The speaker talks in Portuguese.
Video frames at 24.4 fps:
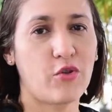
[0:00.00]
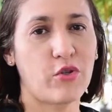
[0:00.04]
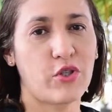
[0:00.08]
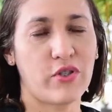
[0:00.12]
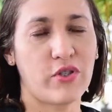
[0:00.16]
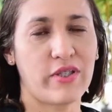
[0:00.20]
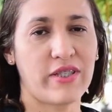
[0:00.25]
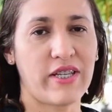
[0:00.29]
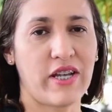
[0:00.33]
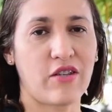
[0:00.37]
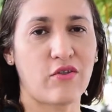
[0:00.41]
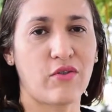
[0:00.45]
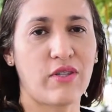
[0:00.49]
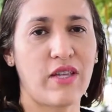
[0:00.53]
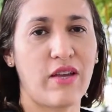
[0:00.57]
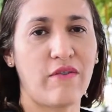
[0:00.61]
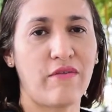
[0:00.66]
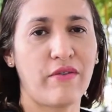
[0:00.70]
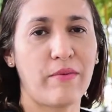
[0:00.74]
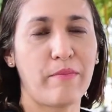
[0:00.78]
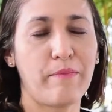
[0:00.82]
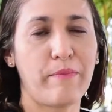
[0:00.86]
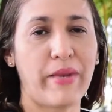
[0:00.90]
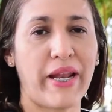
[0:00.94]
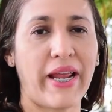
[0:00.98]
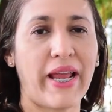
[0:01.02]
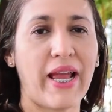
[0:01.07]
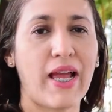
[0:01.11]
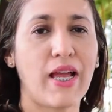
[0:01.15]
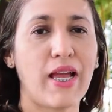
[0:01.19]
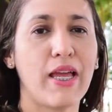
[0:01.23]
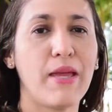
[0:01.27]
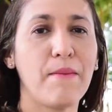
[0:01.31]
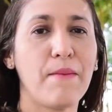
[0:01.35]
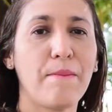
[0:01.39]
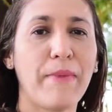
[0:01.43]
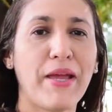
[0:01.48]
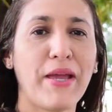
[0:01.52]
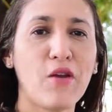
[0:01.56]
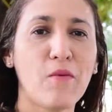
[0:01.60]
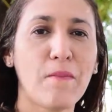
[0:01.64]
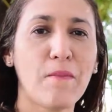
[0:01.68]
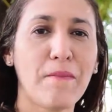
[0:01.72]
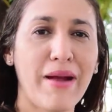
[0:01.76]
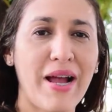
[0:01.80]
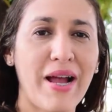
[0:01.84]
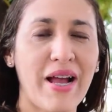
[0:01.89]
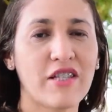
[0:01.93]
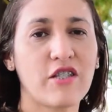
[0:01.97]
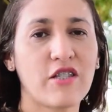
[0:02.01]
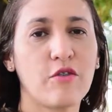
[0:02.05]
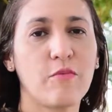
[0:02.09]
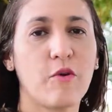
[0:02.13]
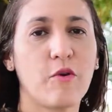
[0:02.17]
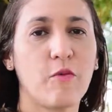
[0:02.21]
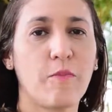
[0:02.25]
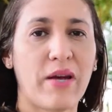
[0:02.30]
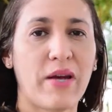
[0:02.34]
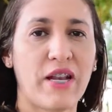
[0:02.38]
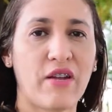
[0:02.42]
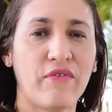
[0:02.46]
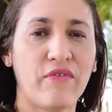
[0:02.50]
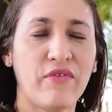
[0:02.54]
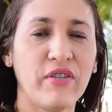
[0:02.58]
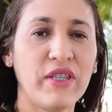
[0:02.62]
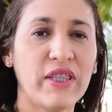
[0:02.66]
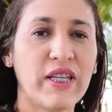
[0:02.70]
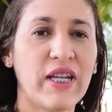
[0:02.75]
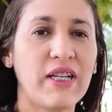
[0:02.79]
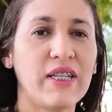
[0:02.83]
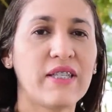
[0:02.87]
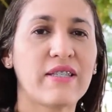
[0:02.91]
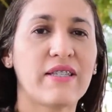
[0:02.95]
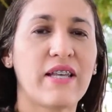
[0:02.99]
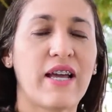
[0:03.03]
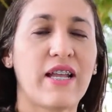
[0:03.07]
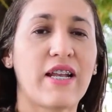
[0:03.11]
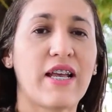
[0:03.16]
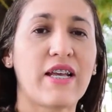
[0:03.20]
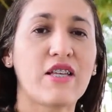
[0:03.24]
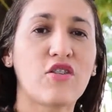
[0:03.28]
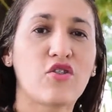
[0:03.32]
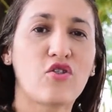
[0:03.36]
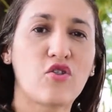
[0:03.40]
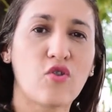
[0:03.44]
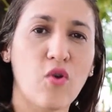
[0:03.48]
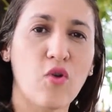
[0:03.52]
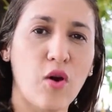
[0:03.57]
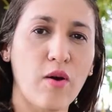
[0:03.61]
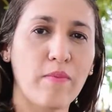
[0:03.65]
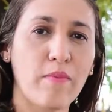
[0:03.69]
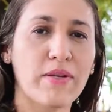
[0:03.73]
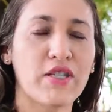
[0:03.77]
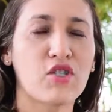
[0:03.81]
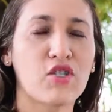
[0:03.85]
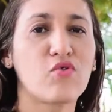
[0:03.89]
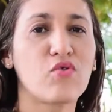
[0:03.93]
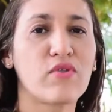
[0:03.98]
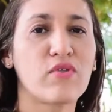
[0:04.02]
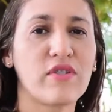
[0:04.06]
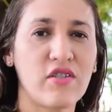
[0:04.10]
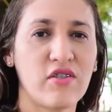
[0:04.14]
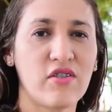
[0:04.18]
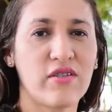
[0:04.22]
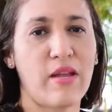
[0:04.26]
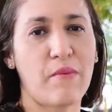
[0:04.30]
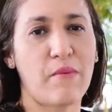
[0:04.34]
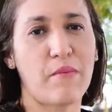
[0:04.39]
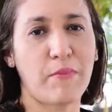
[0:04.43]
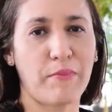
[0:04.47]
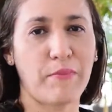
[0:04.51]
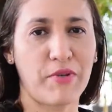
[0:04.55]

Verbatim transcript: que o Estado deve empregar empenho máximo para finalizar as obras no sistema